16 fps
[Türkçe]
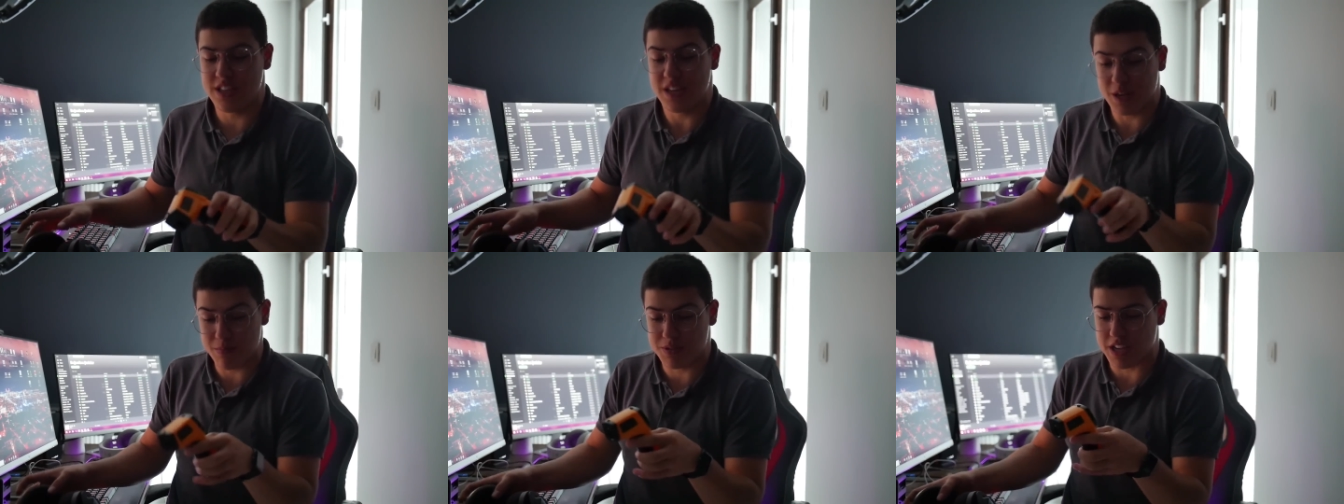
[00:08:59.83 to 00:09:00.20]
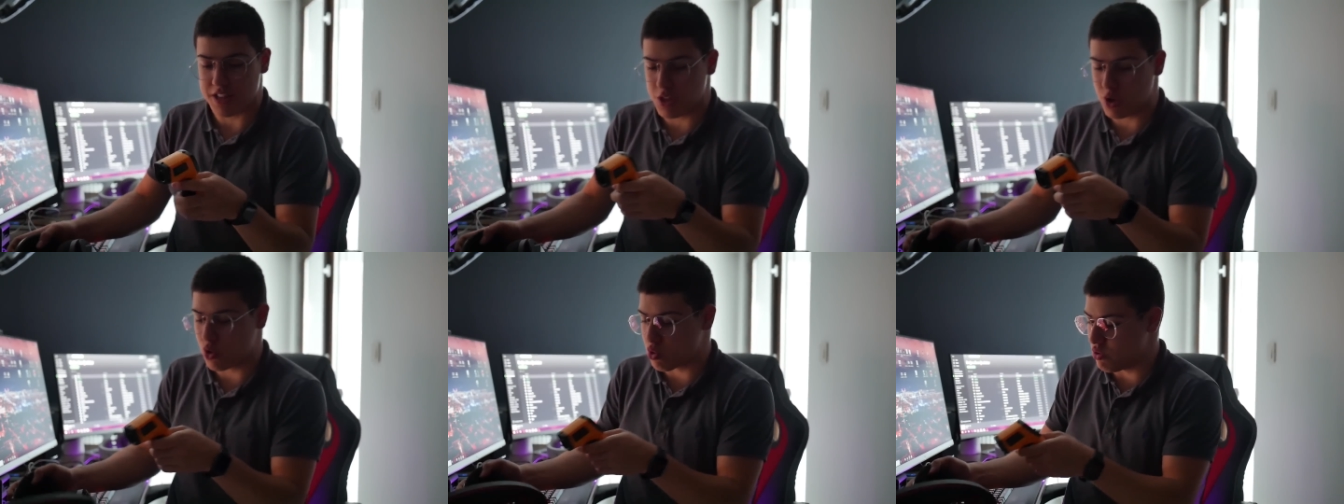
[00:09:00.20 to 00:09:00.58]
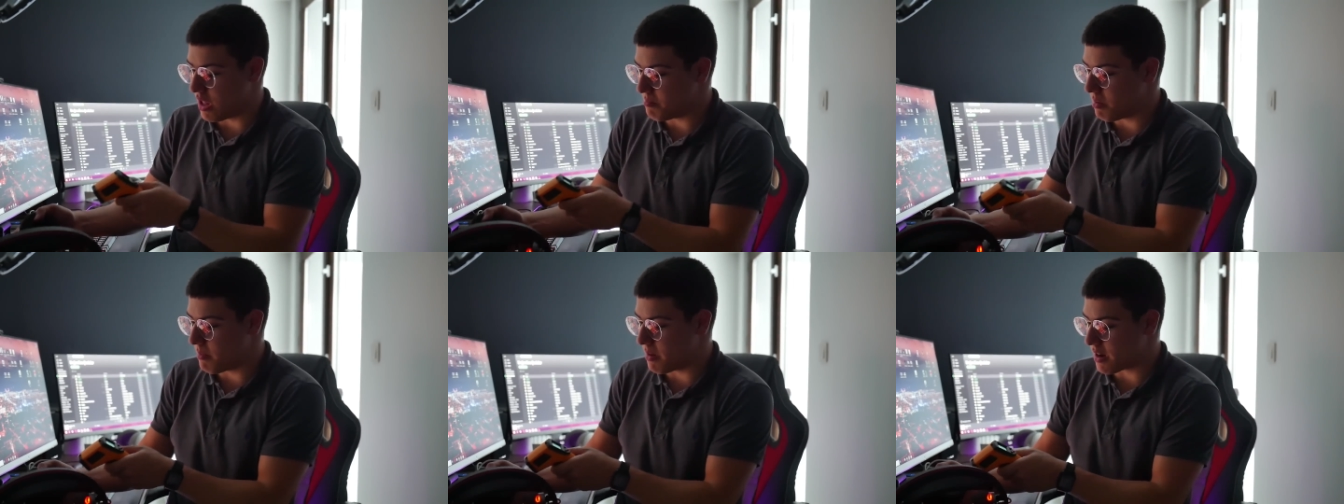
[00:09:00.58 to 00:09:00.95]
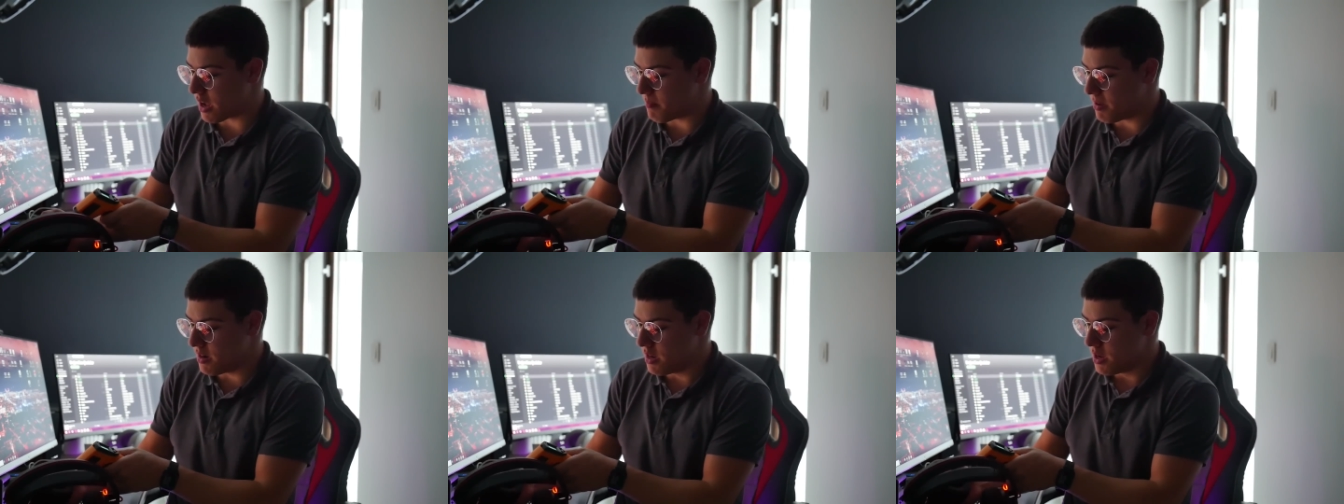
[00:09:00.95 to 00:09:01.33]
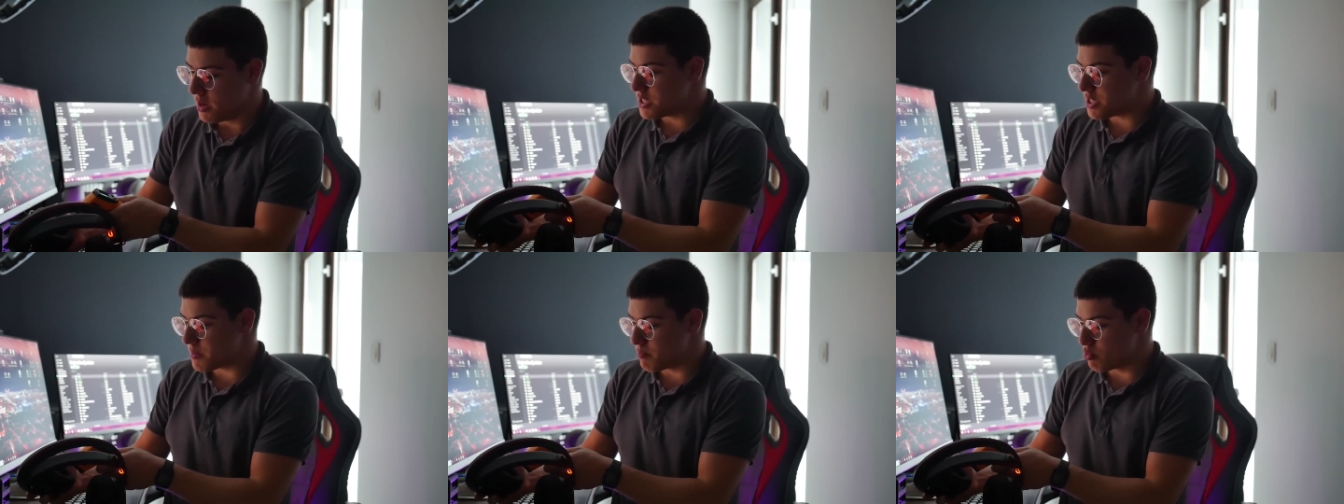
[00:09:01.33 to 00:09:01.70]
Yarım saatlik kullanmama rağmen
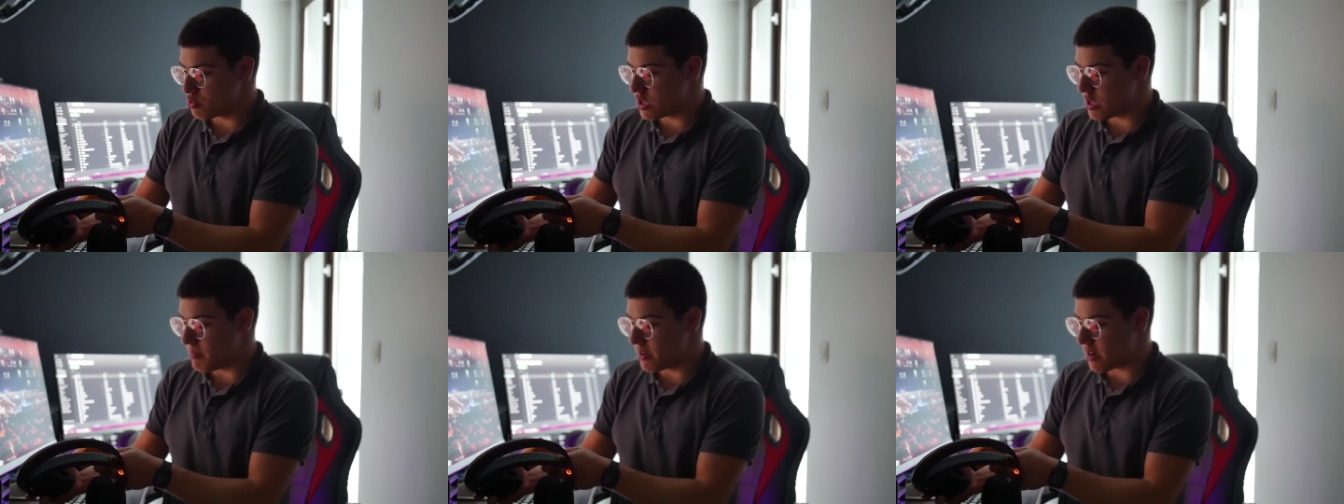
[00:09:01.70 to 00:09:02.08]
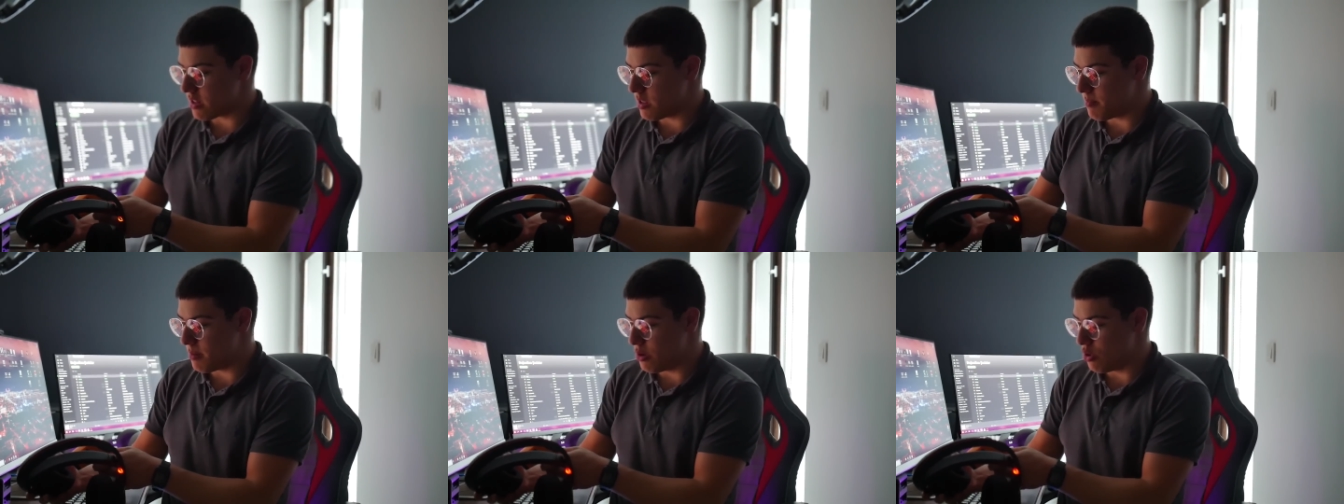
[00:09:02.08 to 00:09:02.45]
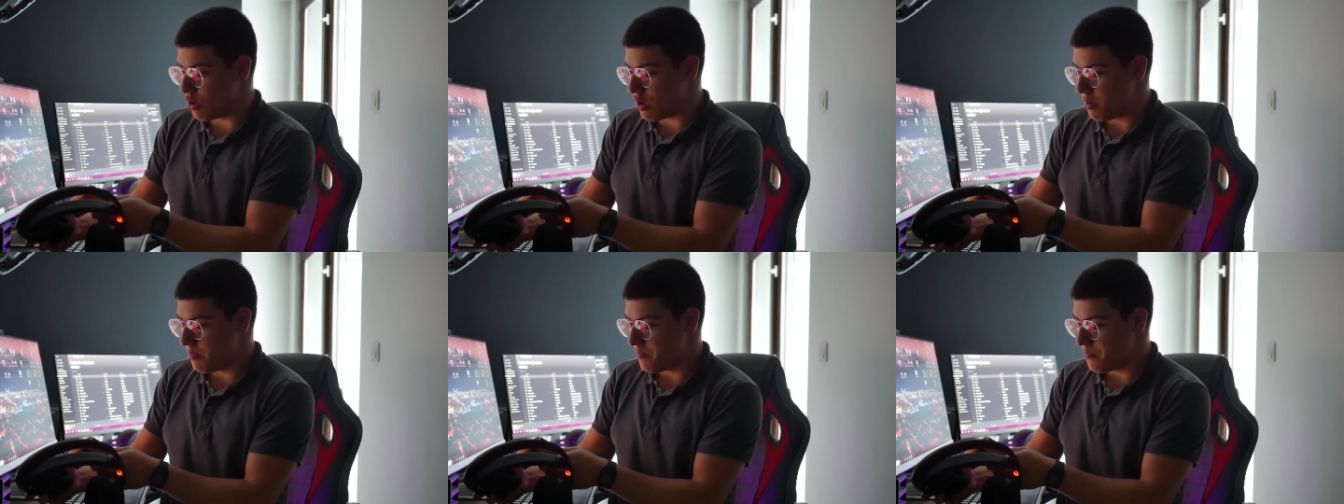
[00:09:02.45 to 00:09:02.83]
içi buz gibi kalabiliyor.